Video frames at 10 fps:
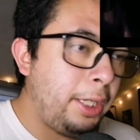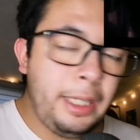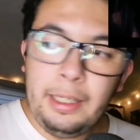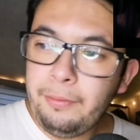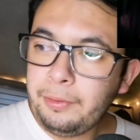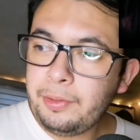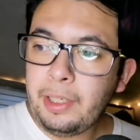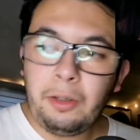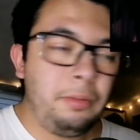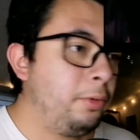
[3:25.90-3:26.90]
Ok, la foto
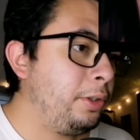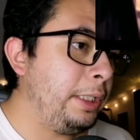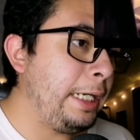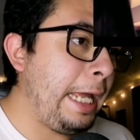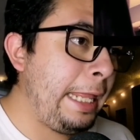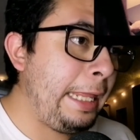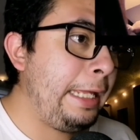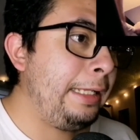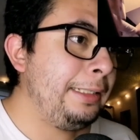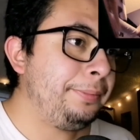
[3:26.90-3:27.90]
está como si
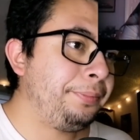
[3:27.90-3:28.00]
nada.